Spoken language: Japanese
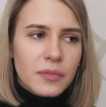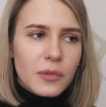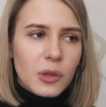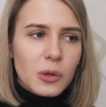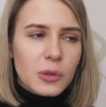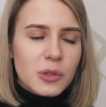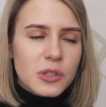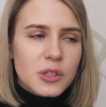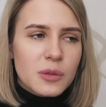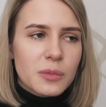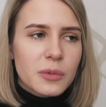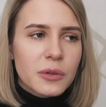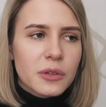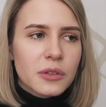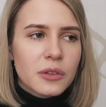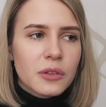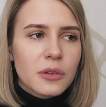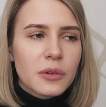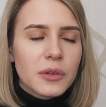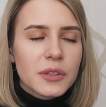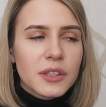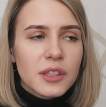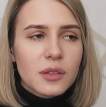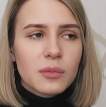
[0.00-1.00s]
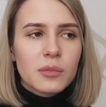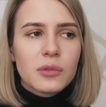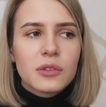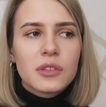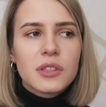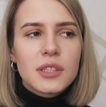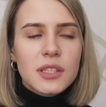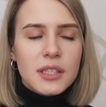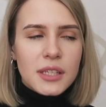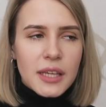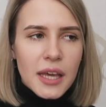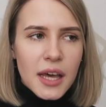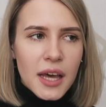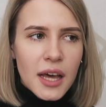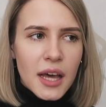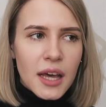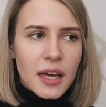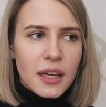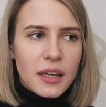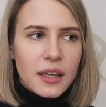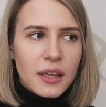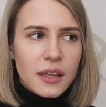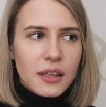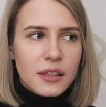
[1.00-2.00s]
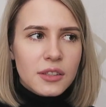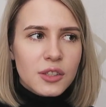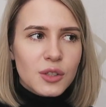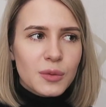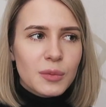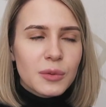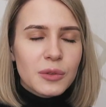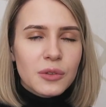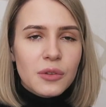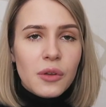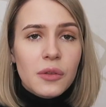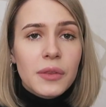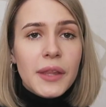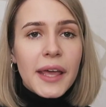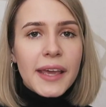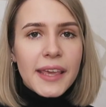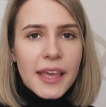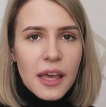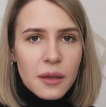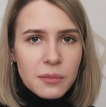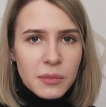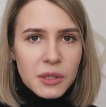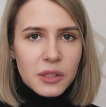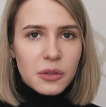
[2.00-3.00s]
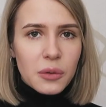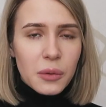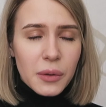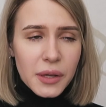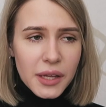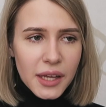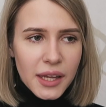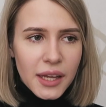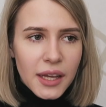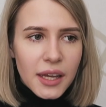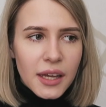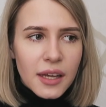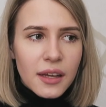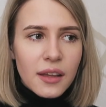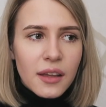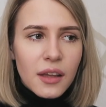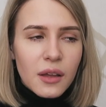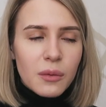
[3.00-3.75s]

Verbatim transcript: こう自分の気持ちや自分の悩みとか